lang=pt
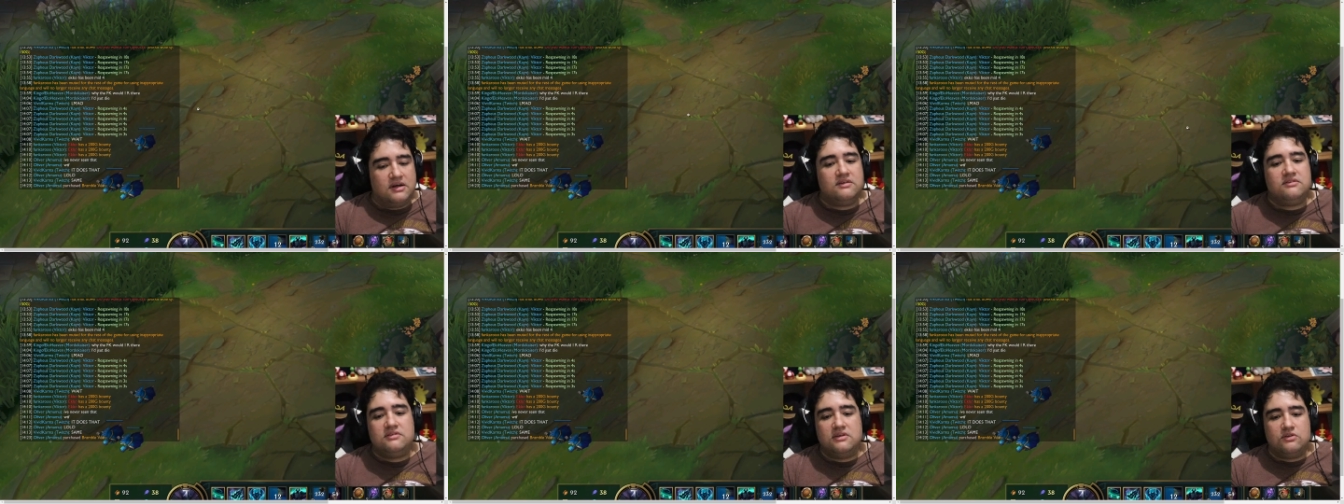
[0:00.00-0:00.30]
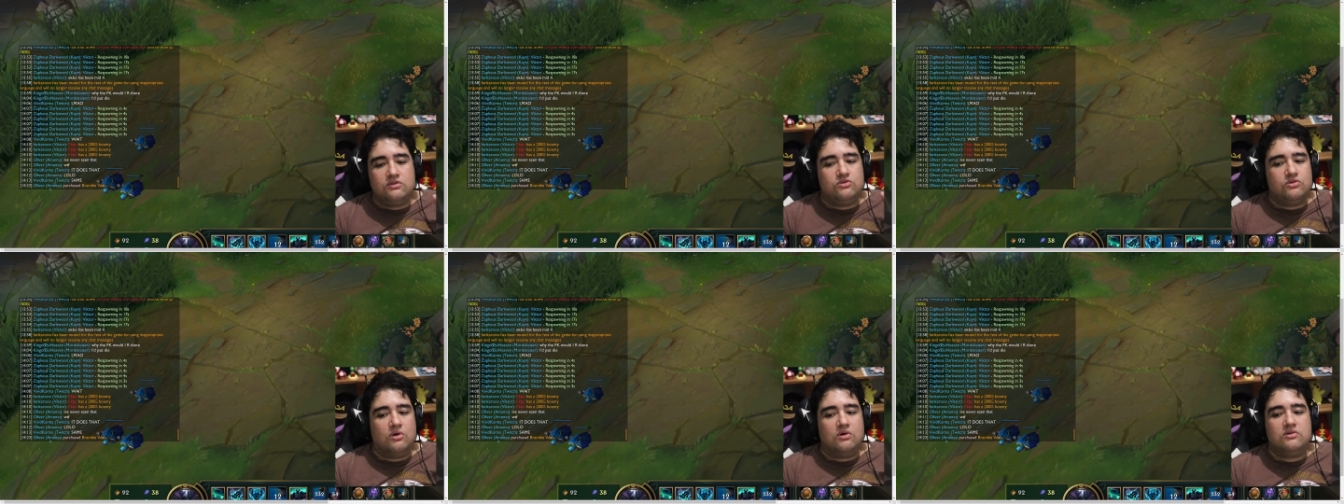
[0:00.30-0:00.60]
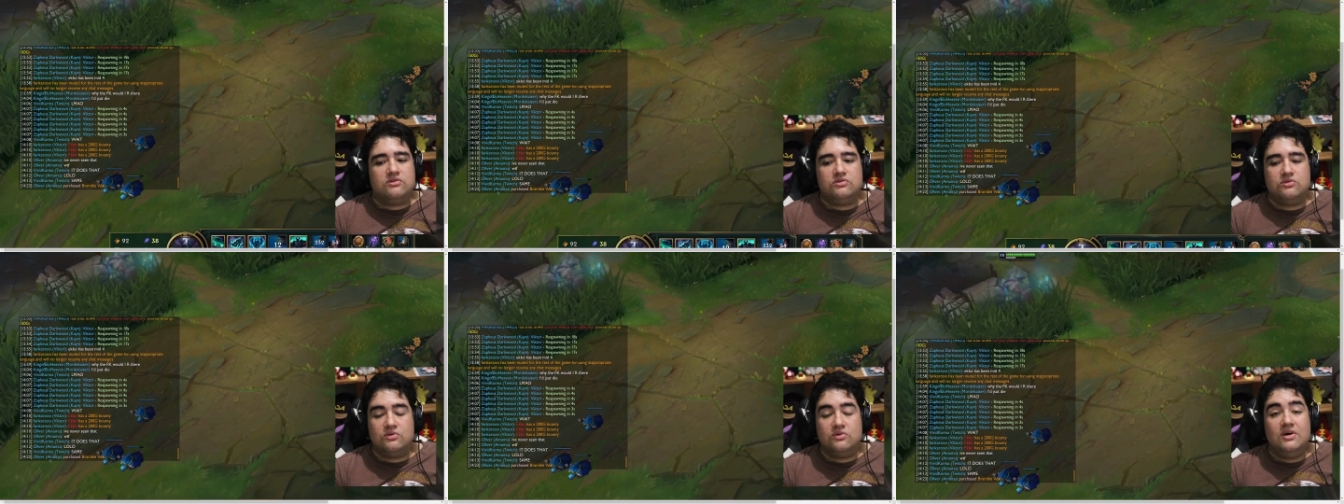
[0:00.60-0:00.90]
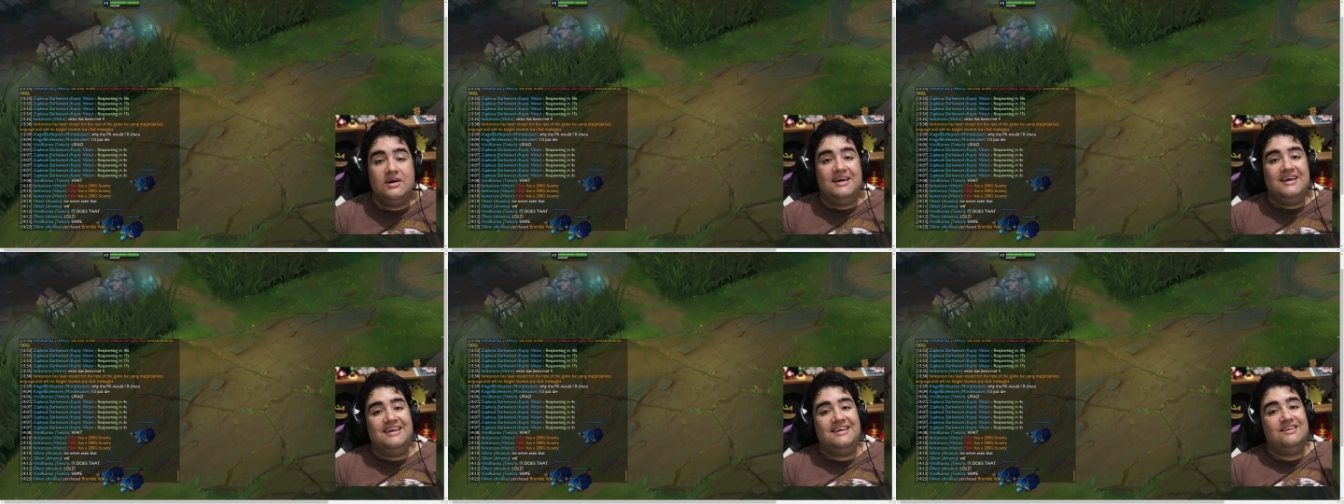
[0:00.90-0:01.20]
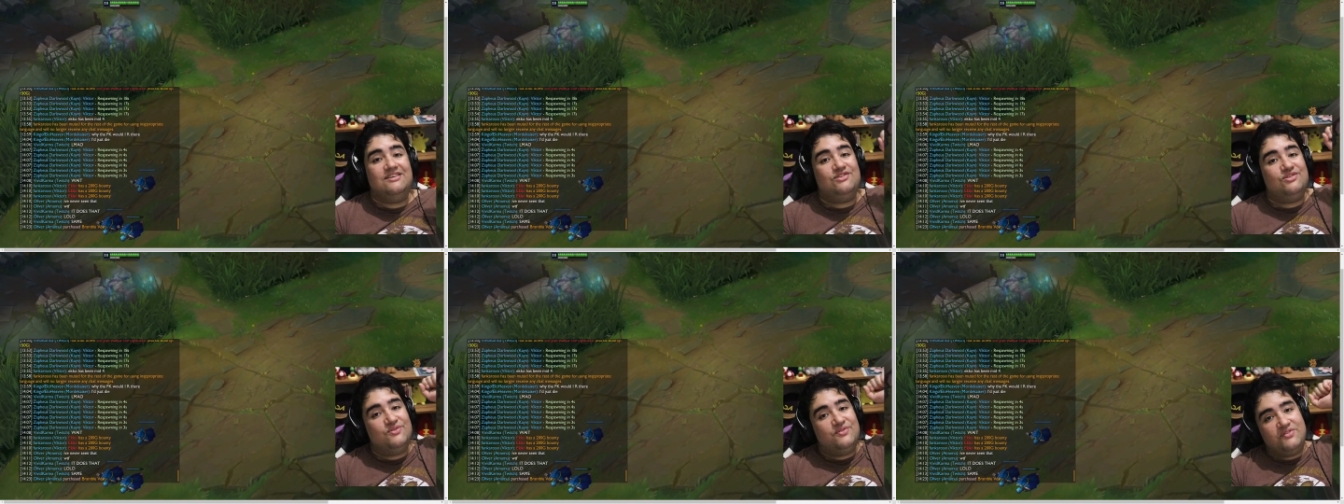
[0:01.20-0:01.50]
estar tá sendo tóxico.
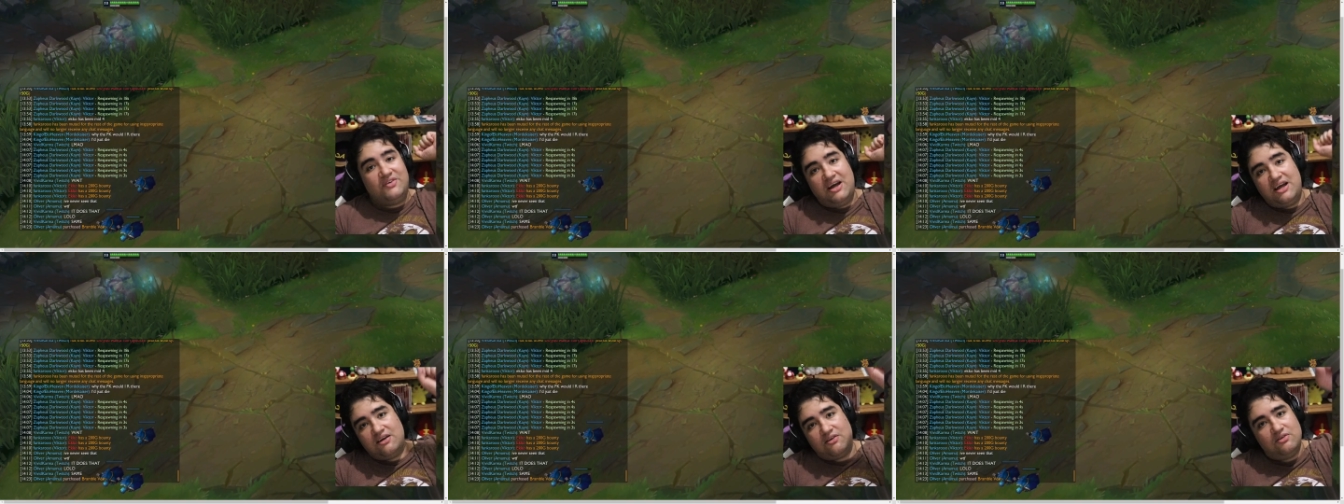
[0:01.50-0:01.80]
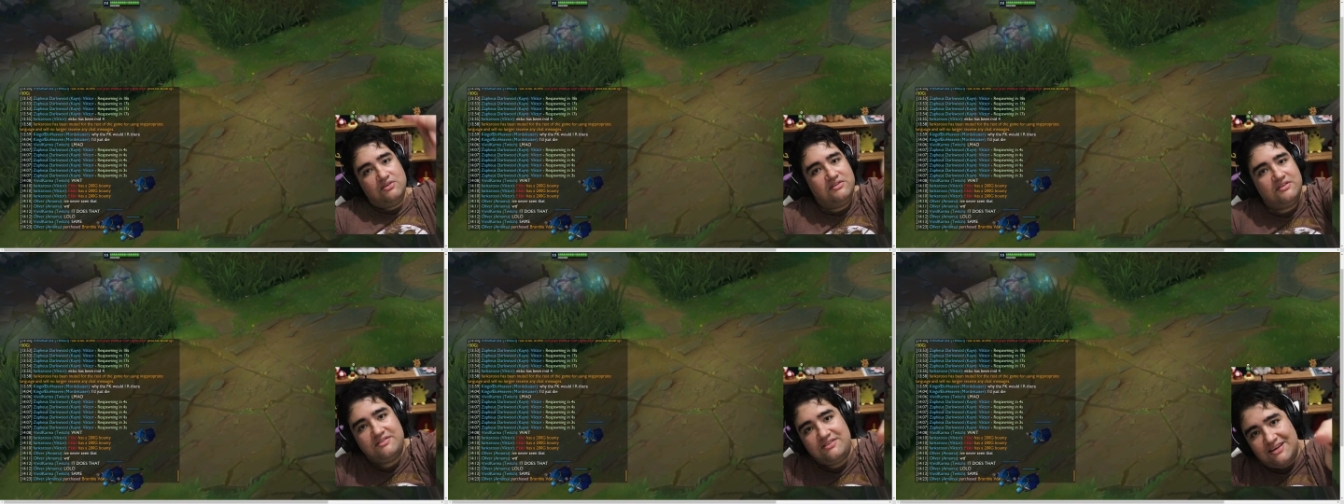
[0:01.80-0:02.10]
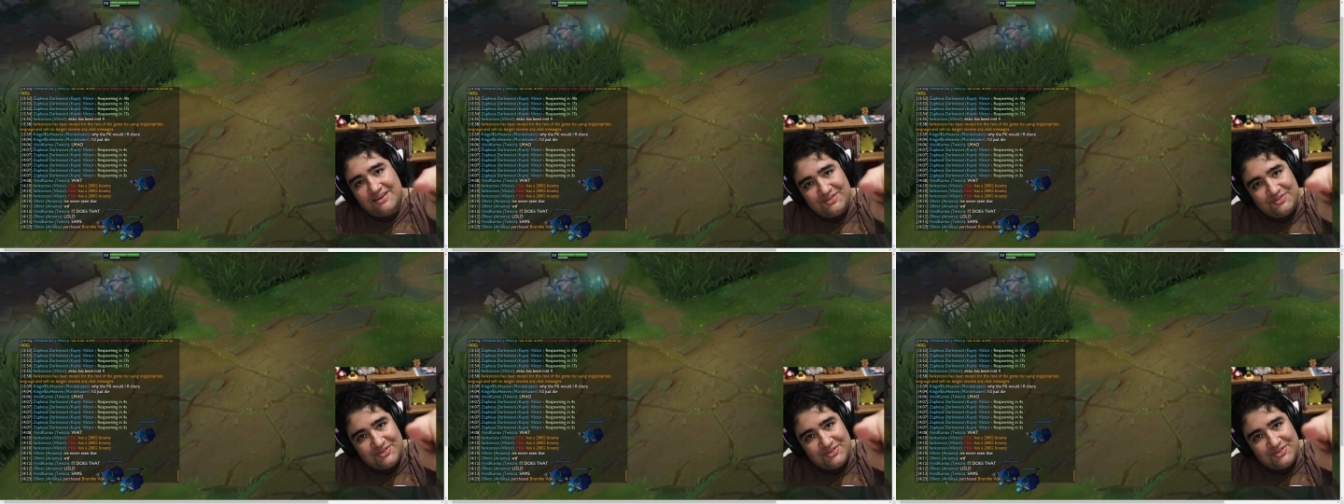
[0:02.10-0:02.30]
Isso vai acontecer